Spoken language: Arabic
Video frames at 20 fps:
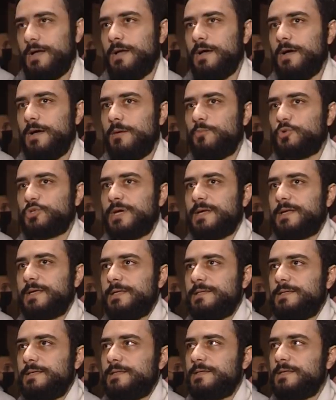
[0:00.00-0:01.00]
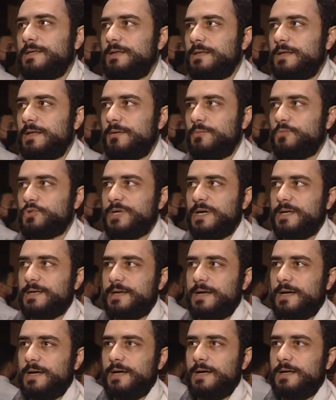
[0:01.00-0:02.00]
آه، مشاركتي دي
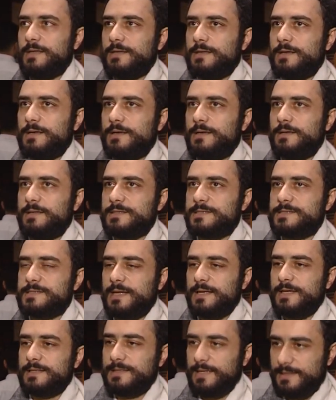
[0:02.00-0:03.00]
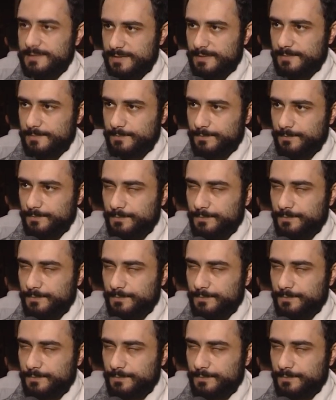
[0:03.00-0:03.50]
المشاركه للسنه الثانيه